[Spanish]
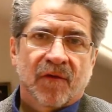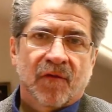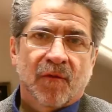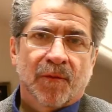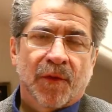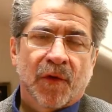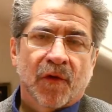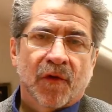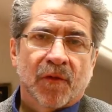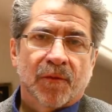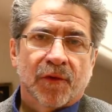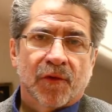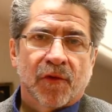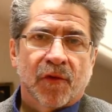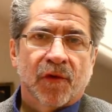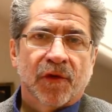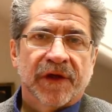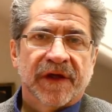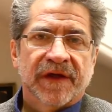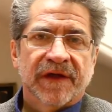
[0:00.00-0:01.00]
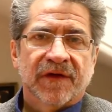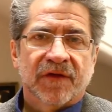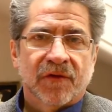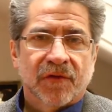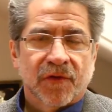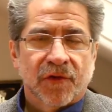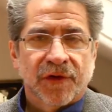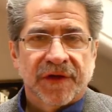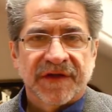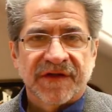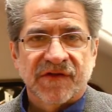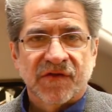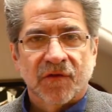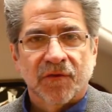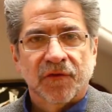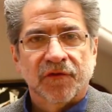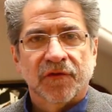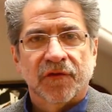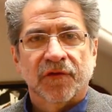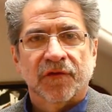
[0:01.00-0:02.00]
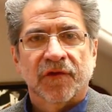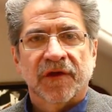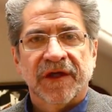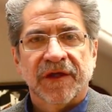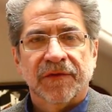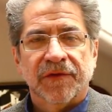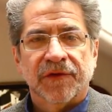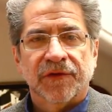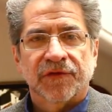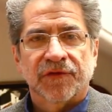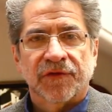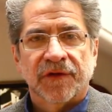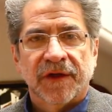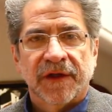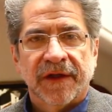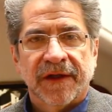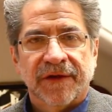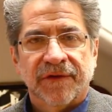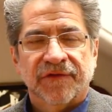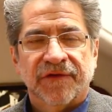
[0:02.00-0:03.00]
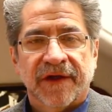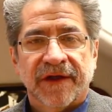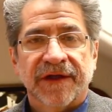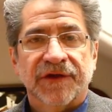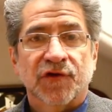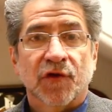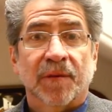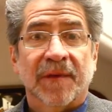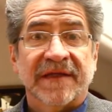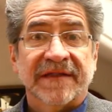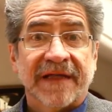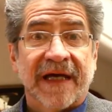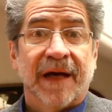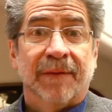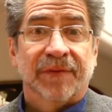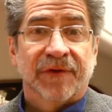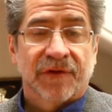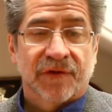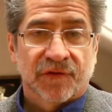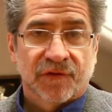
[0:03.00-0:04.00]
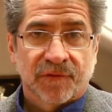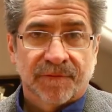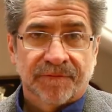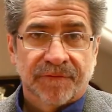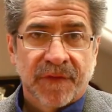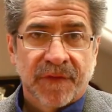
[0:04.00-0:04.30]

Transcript: Un poco por lo que dijo Borges, somos los libros que nos han hecho más aptos.